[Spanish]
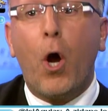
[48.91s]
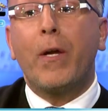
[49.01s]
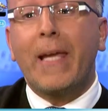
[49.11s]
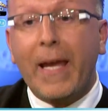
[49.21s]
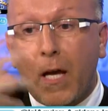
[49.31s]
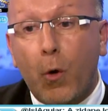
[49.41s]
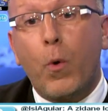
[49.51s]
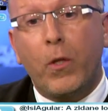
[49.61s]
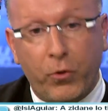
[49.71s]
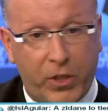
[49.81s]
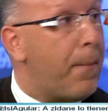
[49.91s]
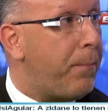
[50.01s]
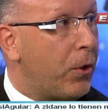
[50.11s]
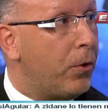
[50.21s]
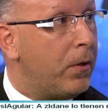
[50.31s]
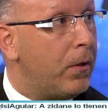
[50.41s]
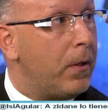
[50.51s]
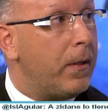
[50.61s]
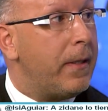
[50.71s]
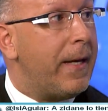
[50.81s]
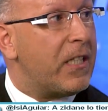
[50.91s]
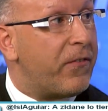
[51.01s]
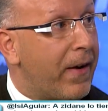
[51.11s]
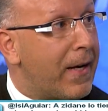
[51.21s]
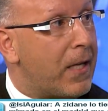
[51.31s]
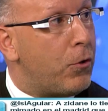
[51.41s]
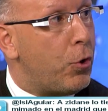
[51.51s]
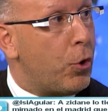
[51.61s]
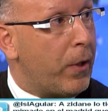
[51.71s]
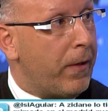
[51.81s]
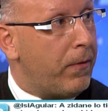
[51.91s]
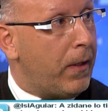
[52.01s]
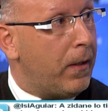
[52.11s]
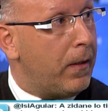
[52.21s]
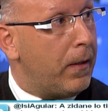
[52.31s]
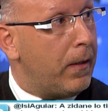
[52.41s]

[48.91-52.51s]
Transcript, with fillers: aunque haya jugado Champion es Fernando Llorente.